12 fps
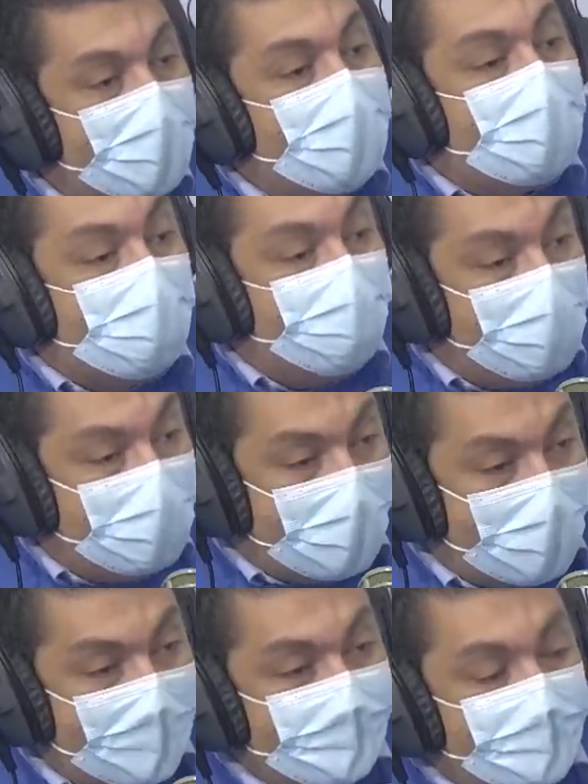euh, كبيره
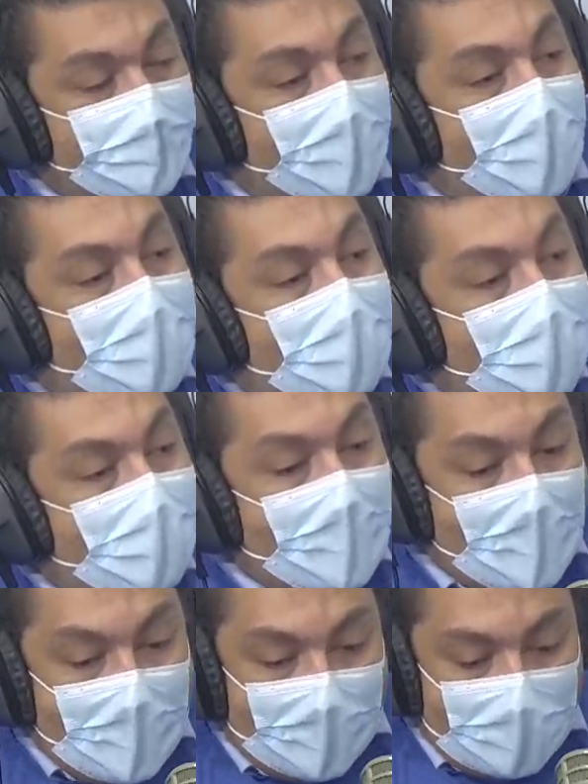على
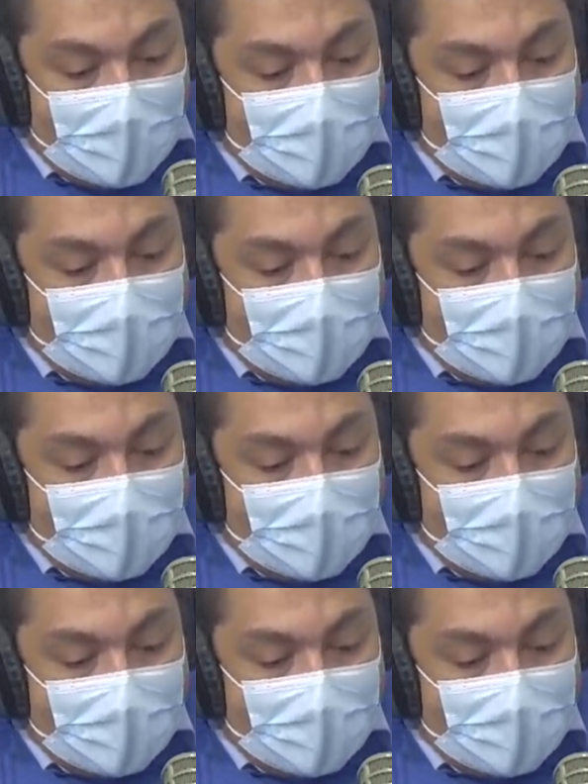آه،